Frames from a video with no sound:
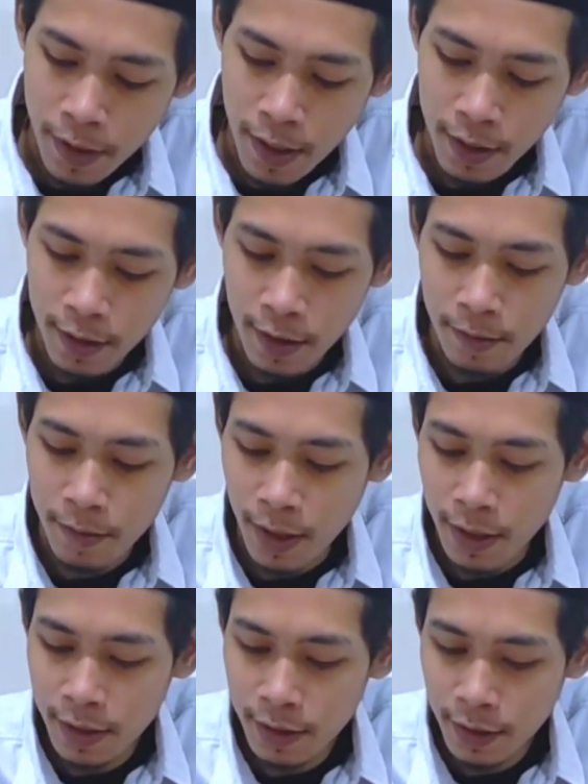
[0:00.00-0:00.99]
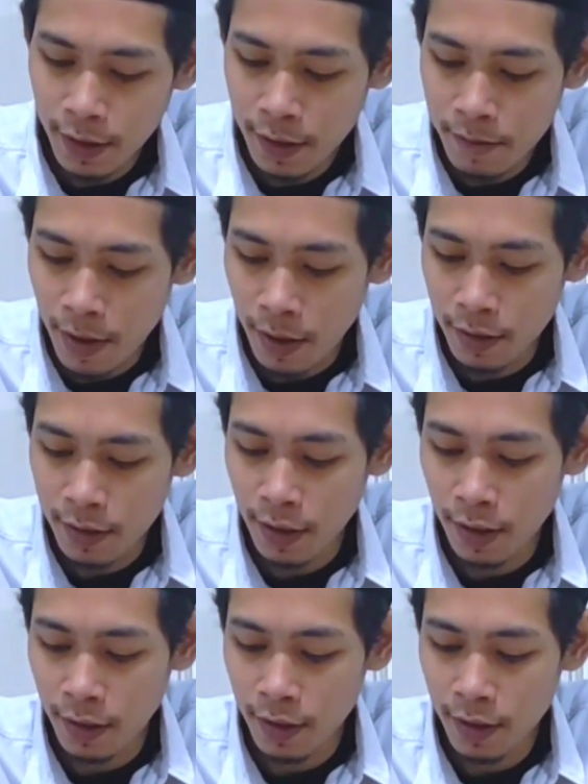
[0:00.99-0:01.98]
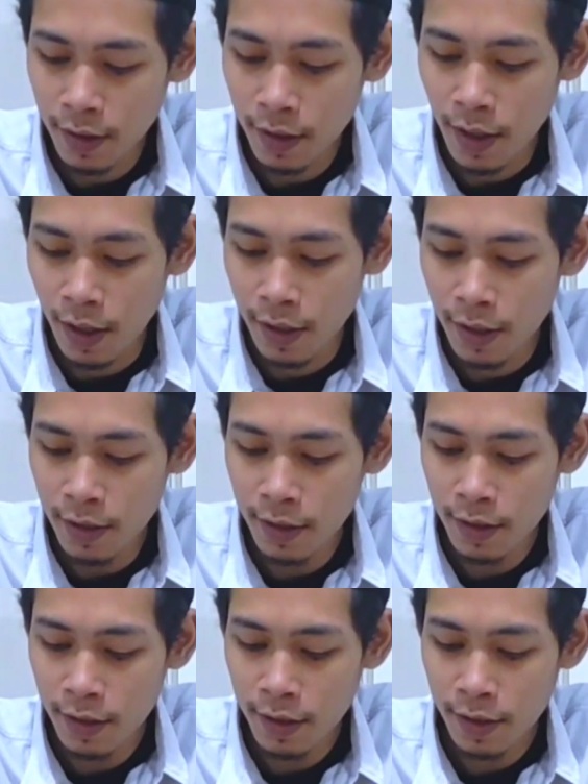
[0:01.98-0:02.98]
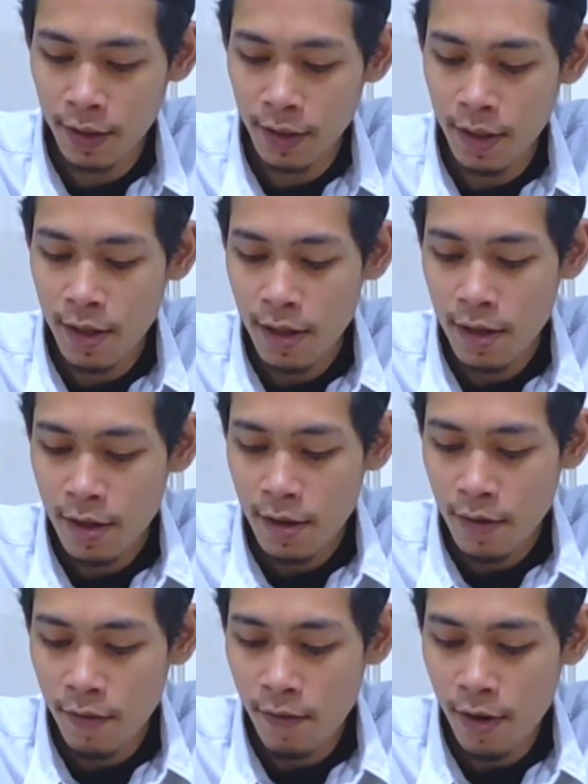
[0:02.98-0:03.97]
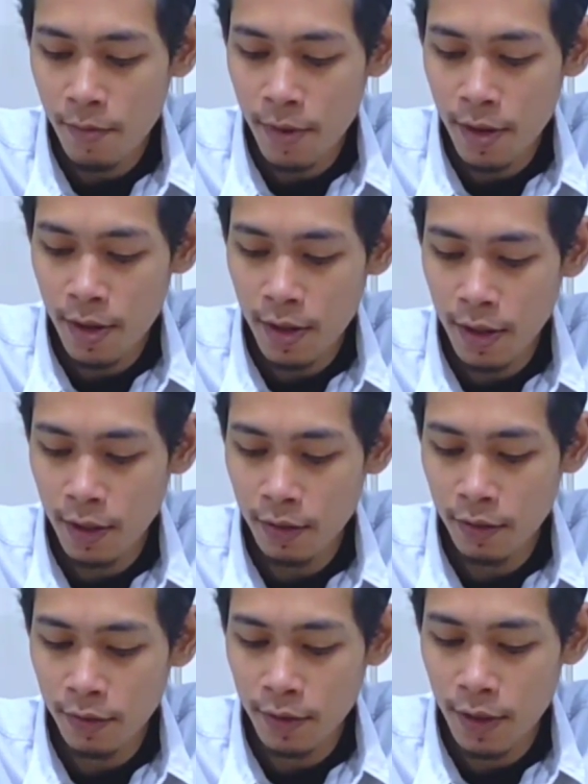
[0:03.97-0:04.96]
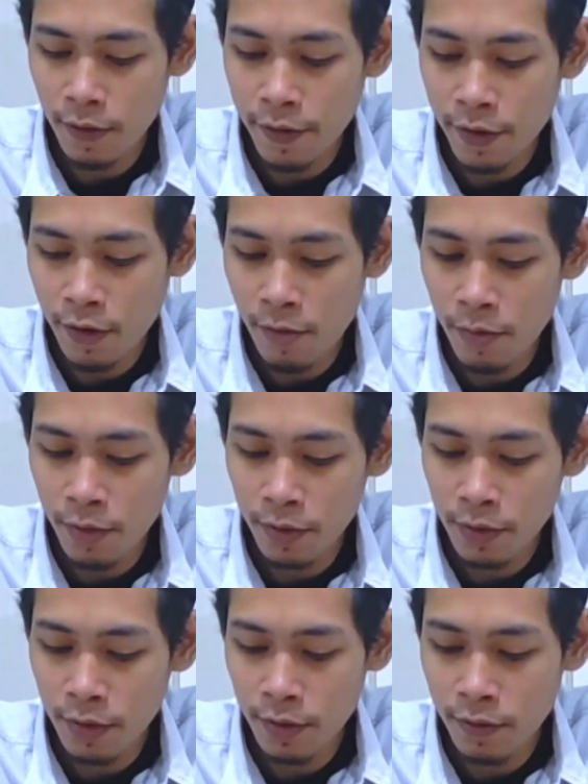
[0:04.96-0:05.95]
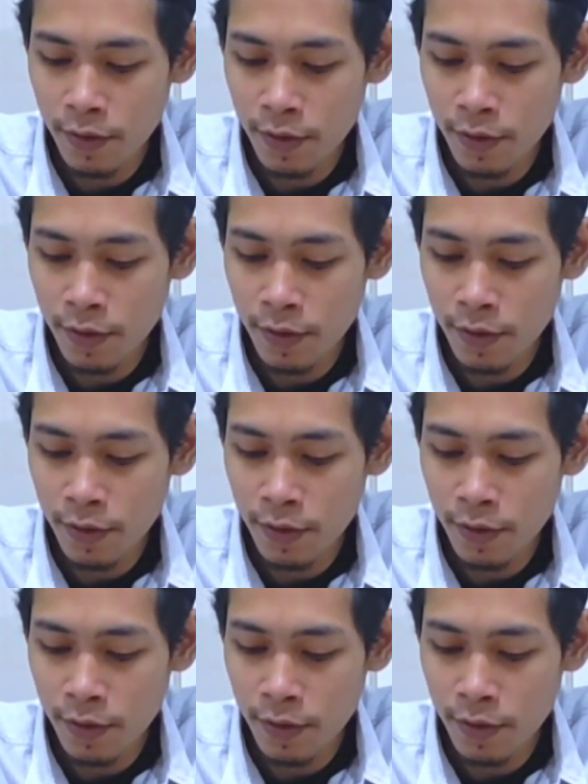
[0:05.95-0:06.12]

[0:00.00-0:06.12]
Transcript: minas samai tinimbang sangking langit wama lan utawi apa to